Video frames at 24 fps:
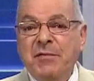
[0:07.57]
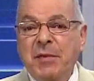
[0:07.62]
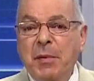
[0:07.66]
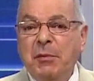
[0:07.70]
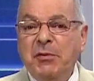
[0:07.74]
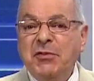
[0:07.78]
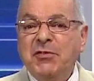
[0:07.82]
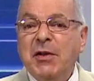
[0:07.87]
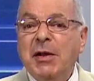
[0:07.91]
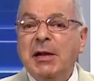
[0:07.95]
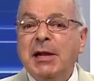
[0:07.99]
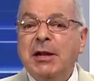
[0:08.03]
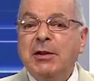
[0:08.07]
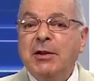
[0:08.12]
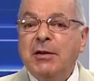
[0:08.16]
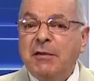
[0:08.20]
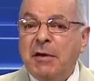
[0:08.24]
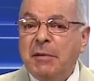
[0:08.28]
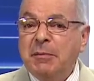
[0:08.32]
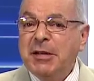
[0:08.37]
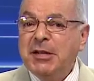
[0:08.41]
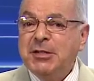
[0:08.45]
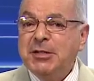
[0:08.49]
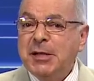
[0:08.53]
Vamos falar
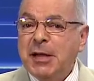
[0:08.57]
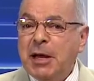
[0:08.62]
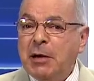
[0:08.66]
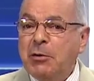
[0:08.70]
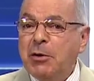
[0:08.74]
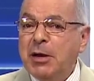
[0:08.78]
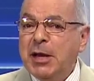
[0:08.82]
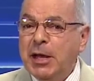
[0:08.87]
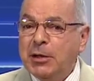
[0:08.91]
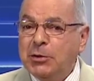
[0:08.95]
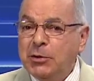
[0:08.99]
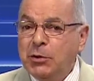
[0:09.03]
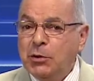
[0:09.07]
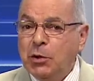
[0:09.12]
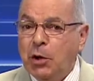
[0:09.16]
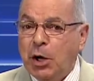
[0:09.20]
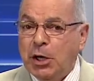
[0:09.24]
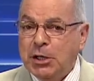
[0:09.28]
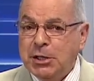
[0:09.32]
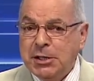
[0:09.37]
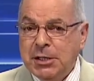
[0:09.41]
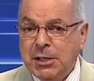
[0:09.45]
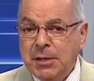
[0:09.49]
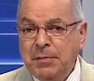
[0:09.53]
novamente da Coreia do
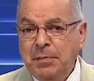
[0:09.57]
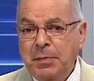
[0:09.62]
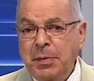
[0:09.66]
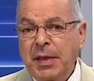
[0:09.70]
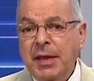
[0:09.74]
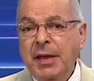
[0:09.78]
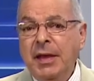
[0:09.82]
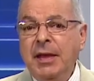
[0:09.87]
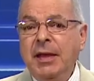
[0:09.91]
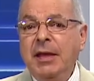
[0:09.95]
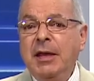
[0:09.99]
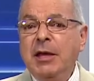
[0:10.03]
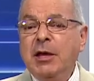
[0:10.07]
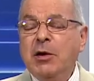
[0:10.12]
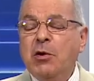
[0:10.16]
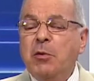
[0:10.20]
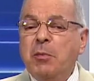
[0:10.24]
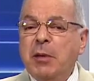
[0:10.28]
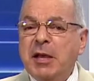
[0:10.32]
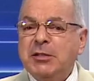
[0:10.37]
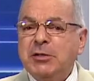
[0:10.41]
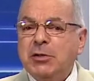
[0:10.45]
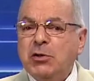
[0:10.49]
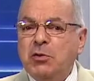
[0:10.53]
Norte. E
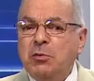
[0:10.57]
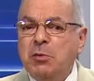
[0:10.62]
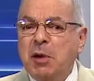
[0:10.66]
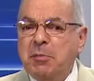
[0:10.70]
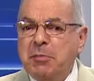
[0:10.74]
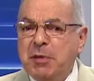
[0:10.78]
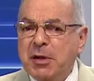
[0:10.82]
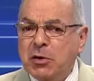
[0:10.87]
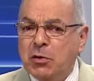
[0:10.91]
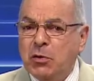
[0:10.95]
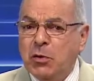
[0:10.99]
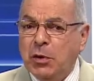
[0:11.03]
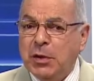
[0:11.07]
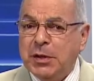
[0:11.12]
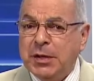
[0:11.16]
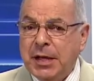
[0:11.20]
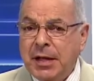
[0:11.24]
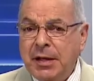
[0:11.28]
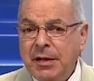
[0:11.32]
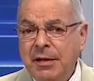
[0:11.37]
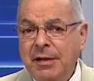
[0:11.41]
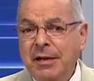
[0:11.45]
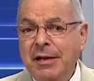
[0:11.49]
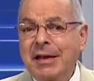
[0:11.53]
começa com uma
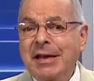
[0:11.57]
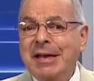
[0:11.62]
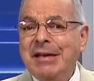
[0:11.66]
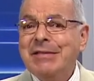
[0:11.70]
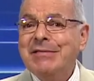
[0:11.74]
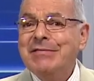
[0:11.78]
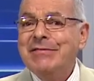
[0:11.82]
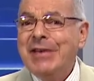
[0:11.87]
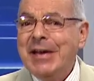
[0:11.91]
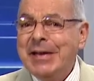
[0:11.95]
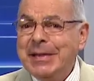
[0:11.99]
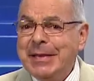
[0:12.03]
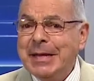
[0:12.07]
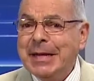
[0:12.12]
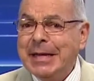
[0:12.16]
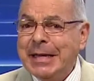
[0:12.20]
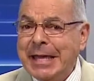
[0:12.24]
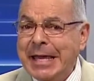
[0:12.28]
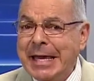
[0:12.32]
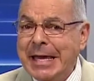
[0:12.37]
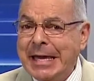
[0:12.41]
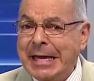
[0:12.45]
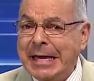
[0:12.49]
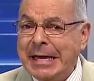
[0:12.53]
pergunta: vai
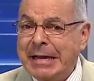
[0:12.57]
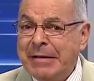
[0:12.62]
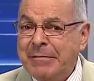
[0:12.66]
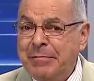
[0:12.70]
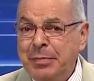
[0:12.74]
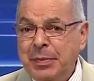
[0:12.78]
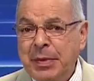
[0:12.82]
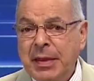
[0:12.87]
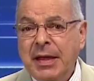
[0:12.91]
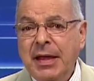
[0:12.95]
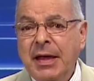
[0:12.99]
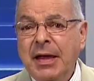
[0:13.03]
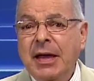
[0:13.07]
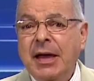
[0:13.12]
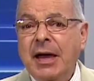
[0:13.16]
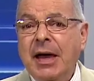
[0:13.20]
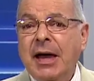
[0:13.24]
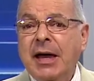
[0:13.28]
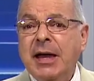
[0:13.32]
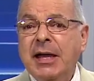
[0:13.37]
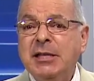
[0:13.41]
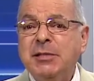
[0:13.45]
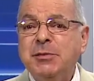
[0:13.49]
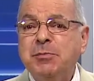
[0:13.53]
ter guerra?
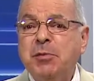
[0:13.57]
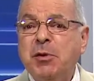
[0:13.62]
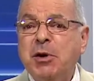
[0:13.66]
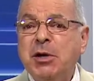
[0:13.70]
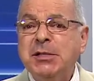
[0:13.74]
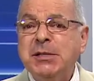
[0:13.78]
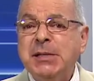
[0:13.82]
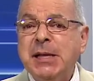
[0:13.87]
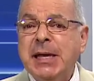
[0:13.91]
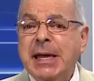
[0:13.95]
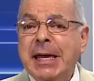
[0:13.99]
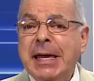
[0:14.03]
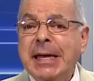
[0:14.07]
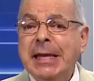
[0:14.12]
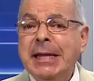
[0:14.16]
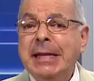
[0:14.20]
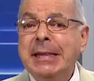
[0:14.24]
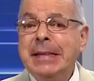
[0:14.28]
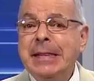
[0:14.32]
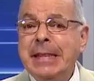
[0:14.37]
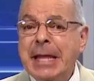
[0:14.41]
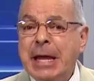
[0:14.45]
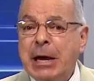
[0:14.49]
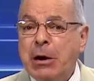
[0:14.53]
A resposta é
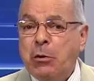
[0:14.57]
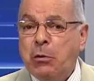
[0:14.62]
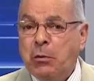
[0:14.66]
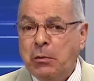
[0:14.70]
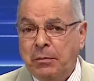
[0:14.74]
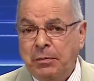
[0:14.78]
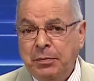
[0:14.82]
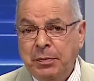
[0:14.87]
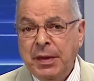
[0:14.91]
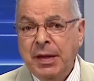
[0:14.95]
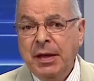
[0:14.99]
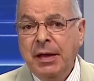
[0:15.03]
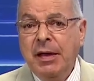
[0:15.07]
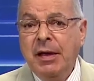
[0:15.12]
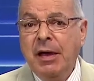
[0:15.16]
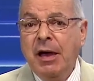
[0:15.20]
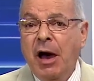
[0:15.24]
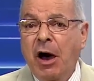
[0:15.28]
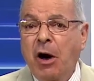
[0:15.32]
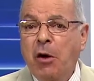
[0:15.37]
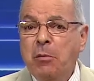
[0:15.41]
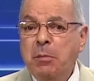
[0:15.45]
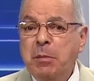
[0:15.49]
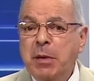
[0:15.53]
não.
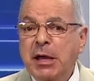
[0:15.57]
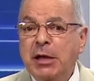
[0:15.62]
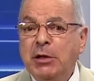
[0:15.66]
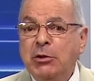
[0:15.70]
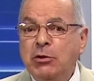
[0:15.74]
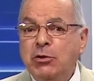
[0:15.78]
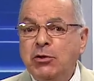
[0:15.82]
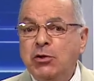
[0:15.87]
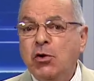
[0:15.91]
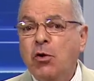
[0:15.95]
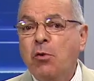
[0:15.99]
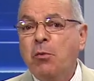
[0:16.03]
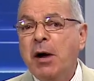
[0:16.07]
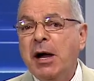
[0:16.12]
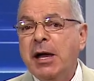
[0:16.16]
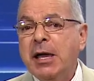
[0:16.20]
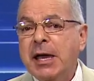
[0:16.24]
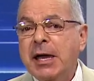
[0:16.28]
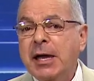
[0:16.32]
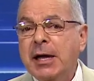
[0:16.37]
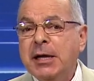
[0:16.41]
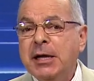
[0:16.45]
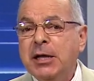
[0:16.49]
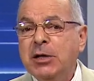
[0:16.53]
Ao menos com
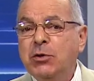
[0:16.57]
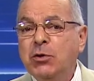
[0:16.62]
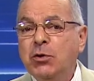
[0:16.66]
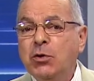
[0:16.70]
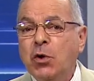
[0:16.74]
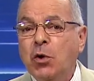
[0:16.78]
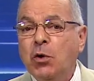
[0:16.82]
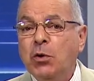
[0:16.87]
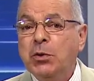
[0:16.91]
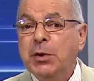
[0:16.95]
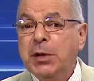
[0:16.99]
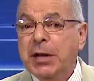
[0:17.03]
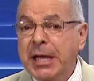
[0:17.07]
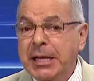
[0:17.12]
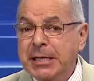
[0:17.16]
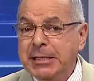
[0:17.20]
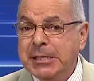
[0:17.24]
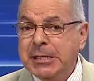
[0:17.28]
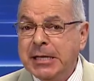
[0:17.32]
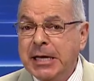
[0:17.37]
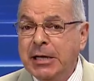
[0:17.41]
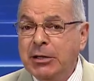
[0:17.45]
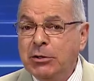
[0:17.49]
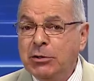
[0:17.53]
uma guerra que durou
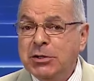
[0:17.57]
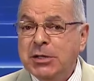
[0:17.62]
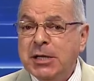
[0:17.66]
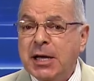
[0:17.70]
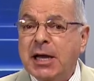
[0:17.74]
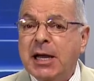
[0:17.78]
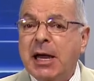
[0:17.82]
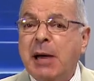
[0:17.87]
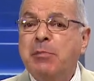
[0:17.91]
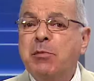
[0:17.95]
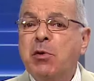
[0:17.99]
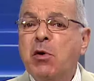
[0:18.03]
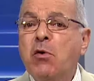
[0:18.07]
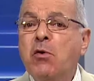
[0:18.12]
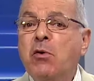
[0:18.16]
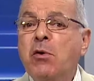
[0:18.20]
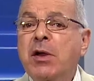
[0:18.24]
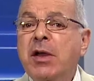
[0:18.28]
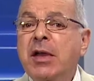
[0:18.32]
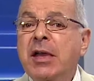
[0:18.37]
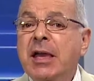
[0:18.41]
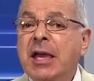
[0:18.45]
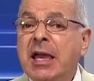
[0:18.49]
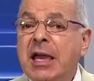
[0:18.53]
três anos e
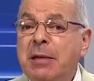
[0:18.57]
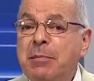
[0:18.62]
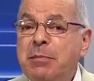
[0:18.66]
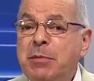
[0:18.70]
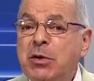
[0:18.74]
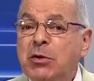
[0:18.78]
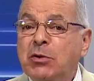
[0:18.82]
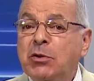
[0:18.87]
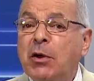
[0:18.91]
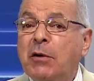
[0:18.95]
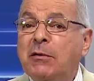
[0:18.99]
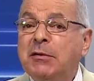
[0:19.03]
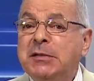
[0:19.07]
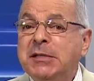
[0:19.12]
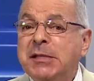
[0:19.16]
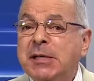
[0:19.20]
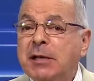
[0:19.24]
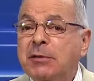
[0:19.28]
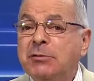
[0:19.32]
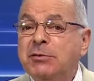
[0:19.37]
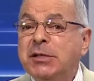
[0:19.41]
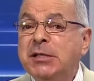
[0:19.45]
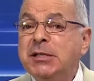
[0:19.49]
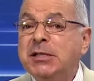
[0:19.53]
acabou em
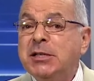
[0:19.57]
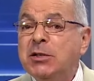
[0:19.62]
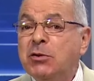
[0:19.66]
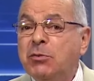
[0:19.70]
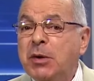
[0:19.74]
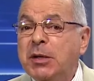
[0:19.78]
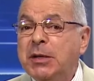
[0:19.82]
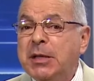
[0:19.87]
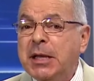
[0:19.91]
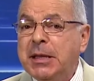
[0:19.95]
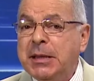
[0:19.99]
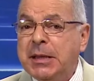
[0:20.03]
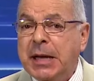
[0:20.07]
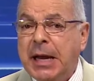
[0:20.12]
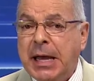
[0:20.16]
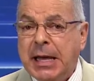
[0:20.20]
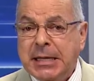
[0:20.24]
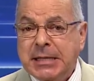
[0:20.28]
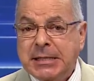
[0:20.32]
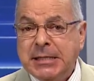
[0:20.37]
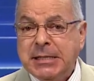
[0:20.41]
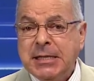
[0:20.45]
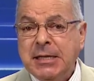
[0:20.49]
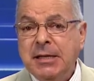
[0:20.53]

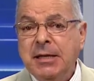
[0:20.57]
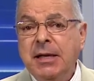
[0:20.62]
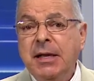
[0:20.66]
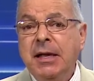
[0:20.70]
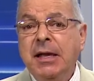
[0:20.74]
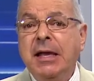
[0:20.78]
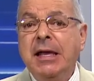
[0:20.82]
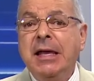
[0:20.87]
1953.